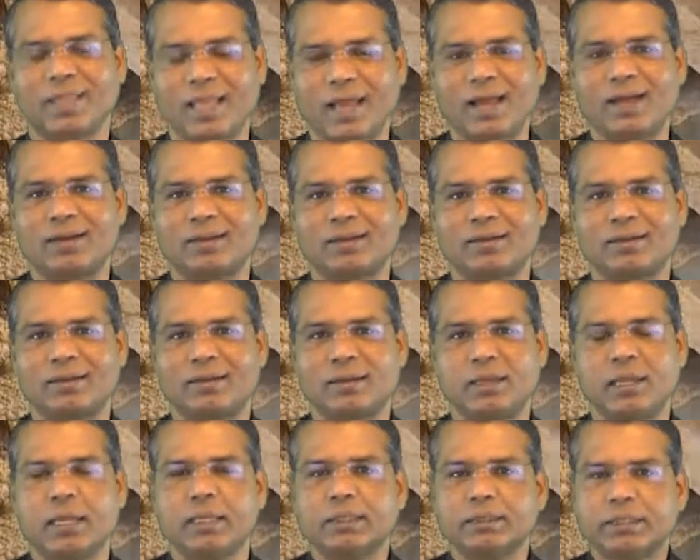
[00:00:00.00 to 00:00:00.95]
Ja,
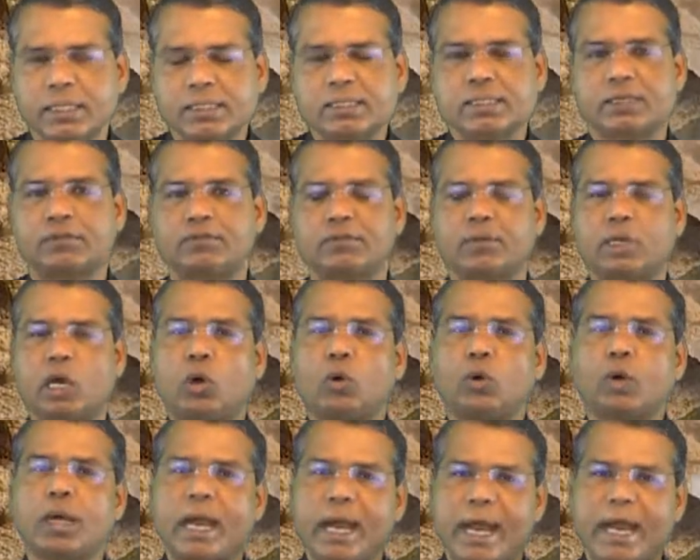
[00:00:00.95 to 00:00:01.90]
diese
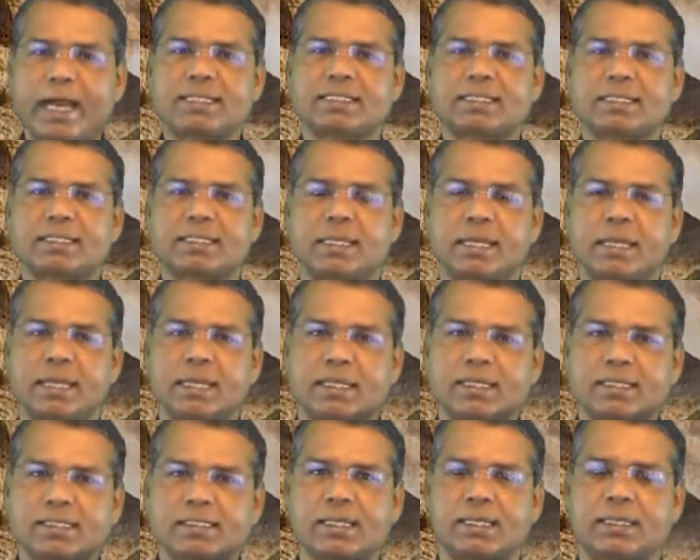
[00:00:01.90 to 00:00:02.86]
Frau hat
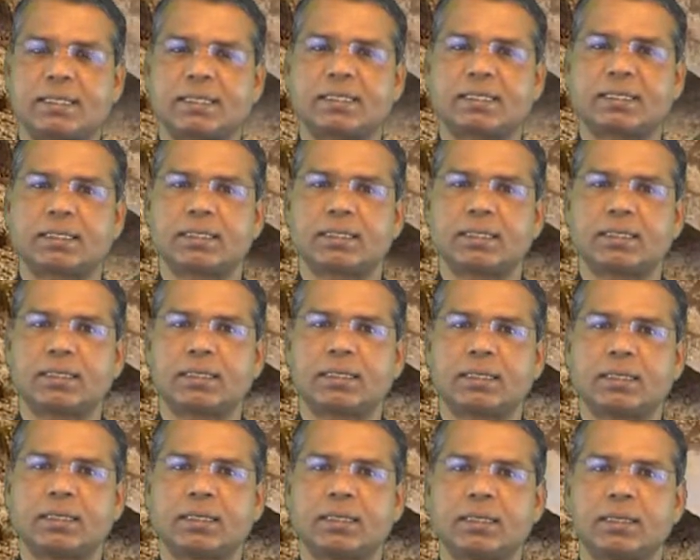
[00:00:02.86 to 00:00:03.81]
in sich
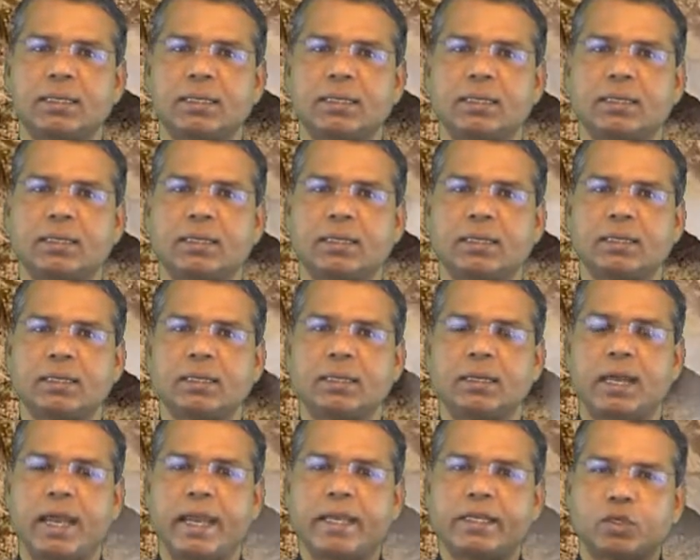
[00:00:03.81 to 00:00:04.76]

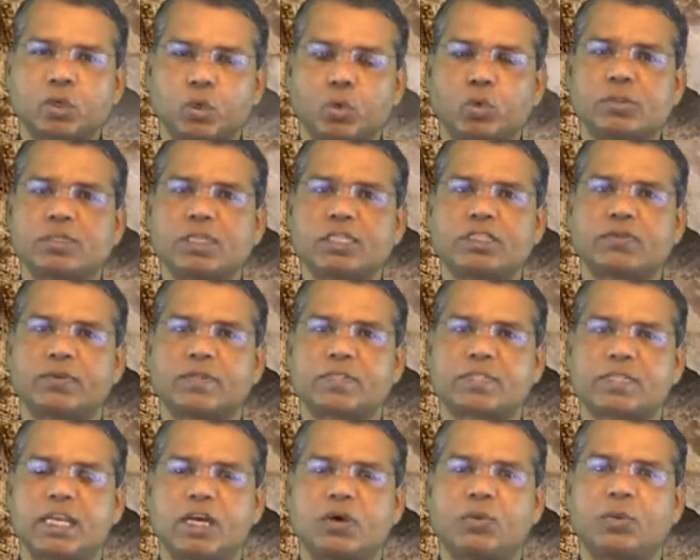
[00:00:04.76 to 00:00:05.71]
ein großes
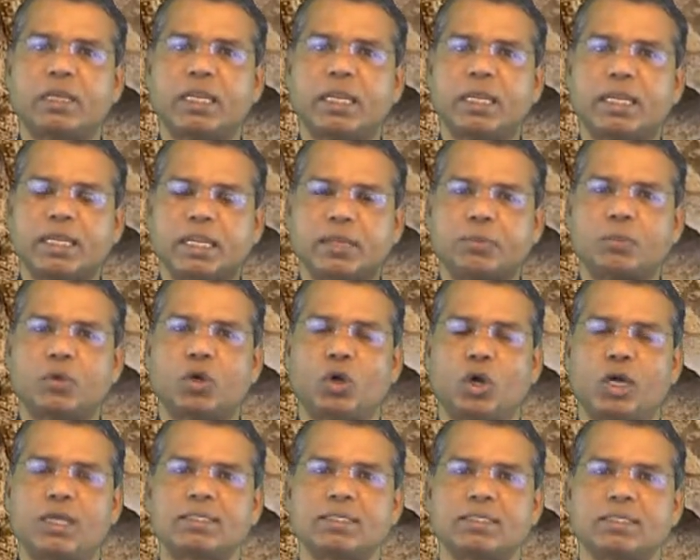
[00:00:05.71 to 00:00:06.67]
Vertrauen in ihrem
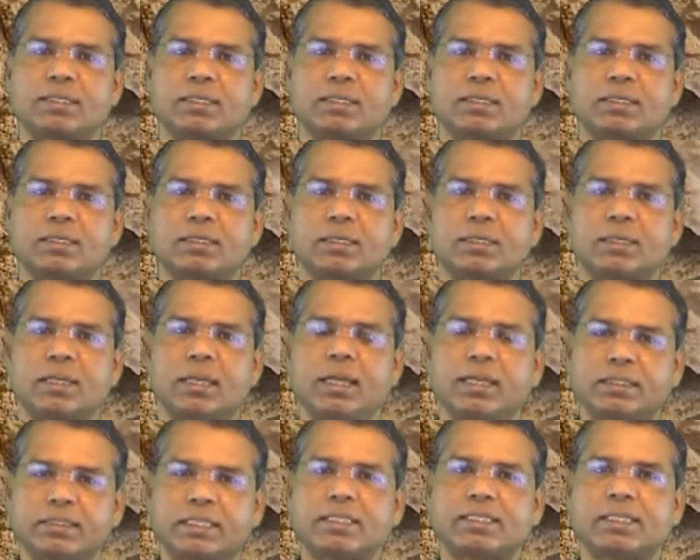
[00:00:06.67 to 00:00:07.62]
Gott,
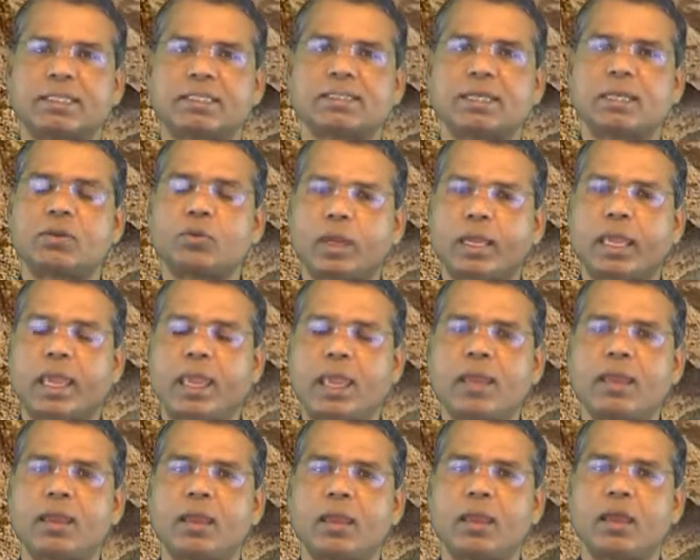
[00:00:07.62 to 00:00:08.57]
dass sie sagt, okay,